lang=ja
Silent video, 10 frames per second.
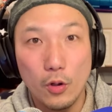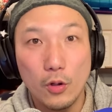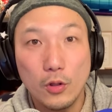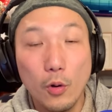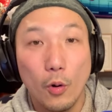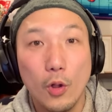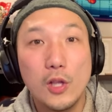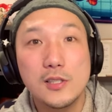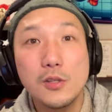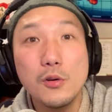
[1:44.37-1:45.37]
と
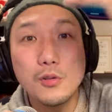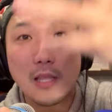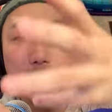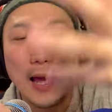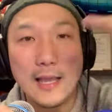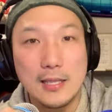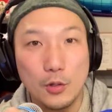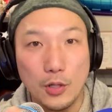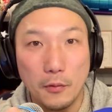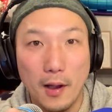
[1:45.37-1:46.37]
そうでない人
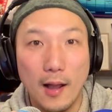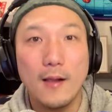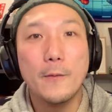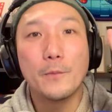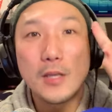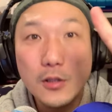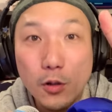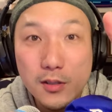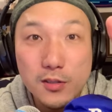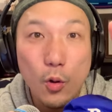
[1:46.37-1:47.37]
には一
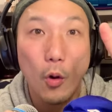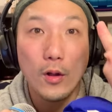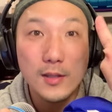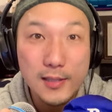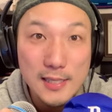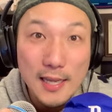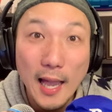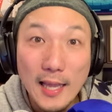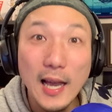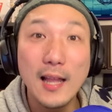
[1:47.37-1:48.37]
つの
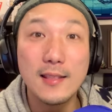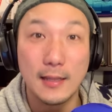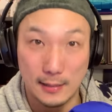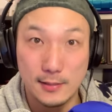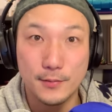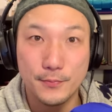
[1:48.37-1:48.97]
違いがあったんです